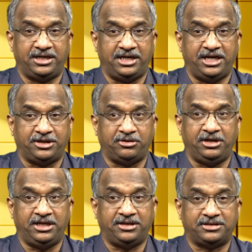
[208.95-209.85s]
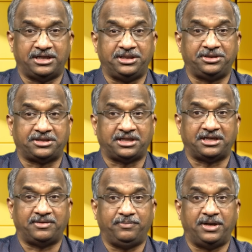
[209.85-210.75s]
రిలేటివ్లీ అంత
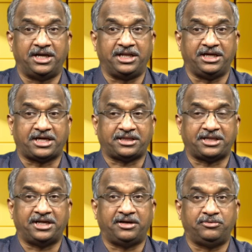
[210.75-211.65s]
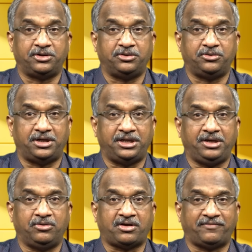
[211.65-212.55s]
భారీ తేడా ఉండదు అని
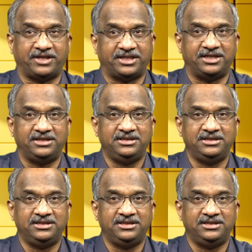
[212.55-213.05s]
ఒక వాదన